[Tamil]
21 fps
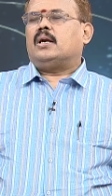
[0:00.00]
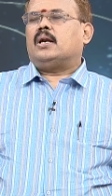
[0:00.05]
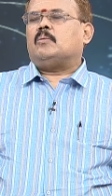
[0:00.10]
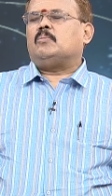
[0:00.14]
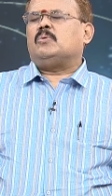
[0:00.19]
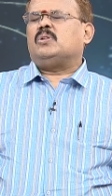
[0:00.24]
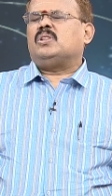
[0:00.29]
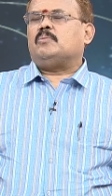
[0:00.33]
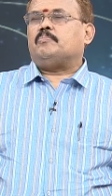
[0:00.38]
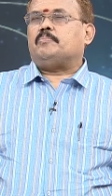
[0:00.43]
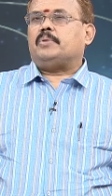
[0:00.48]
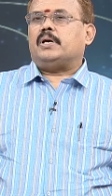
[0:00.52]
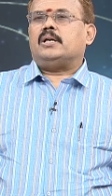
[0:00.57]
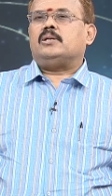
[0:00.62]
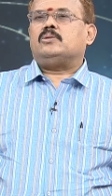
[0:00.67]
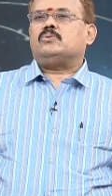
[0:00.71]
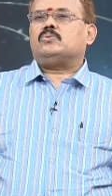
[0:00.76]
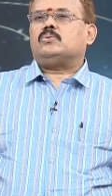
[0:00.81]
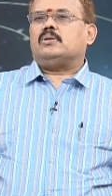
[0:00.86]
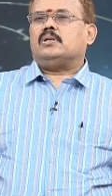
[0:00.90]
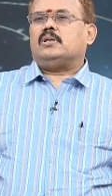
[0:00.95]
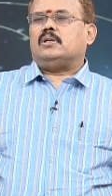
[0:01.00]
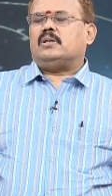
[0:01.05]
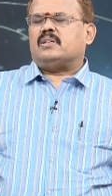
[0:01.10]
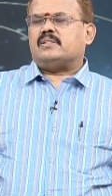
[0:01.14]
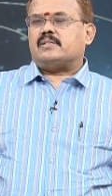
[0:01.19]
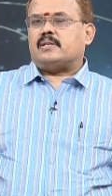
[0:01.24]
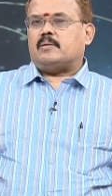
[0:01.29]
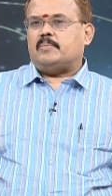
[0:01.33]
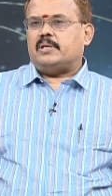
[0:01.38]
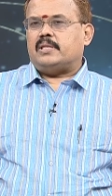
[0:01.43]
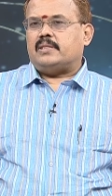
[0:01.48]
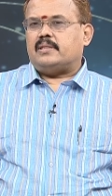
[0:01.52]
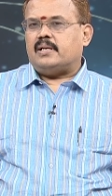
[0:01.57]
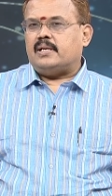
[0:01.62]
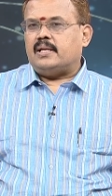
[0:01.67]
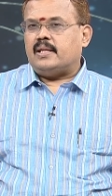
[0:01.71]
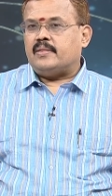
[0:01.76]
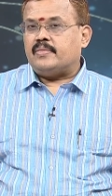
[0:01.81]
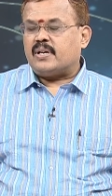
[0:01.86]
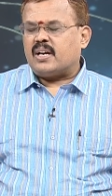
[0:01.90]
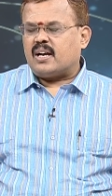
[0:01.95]
நாம் வந்து பலன் சொல்கின்ற
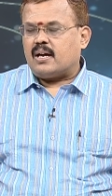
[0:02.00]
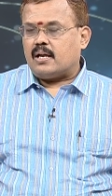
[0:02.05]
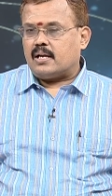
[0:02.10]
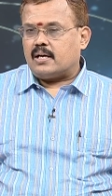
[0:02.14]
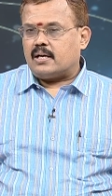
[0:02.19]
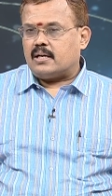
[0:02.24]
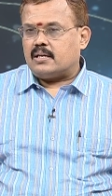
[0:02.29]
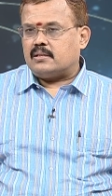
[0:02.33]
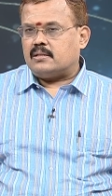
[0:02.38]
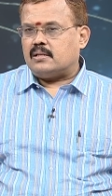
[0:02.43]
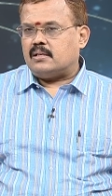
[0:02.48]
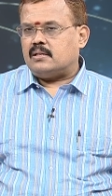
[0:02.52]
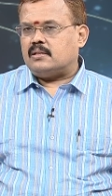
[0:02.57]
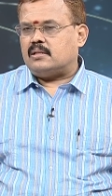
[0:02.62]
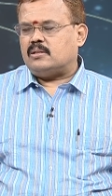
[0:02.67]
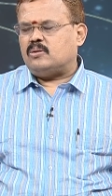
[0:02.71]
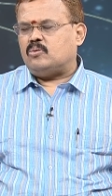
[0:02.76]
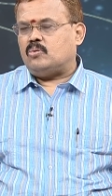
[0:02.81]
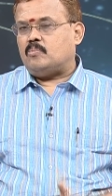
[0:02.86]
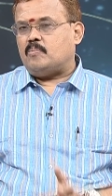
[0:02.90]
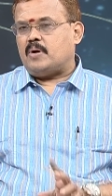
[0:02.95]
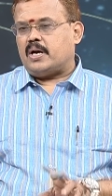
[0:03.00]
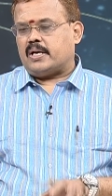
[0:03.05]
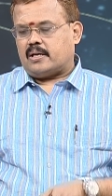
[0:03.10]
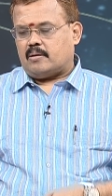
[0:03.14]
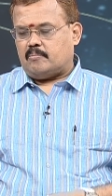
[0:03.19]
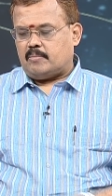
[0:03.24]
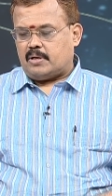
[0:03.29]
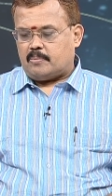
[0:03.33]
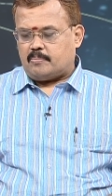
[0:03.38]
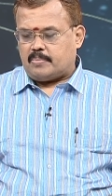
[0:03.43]
சமயத்தில் எந்த காலகட்டத்தில் இந்த துர்பாக்கியம்